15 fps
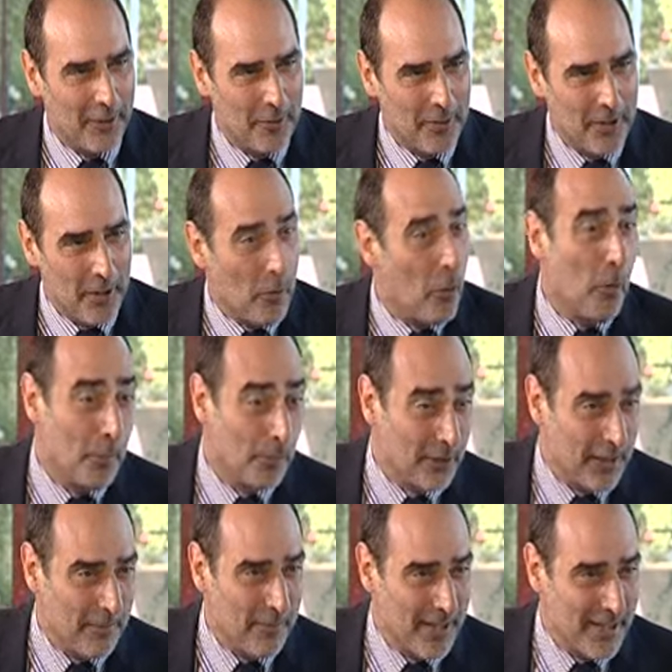così o
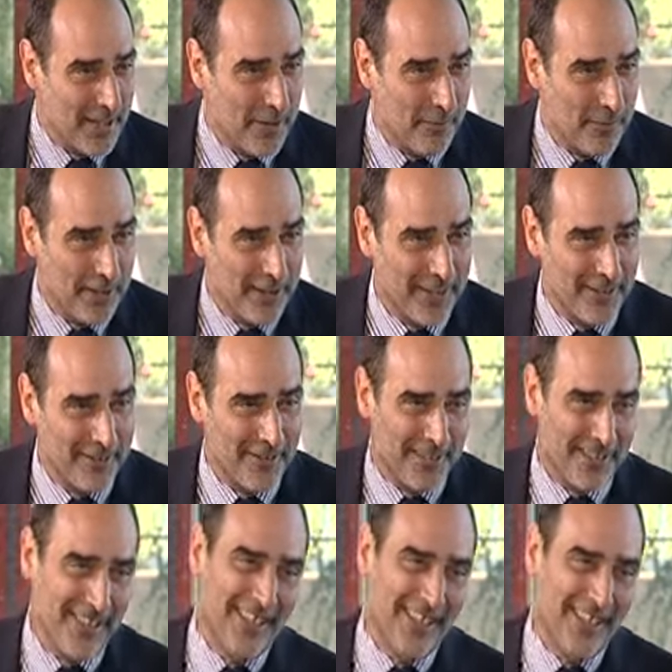potrebbe essere finita così.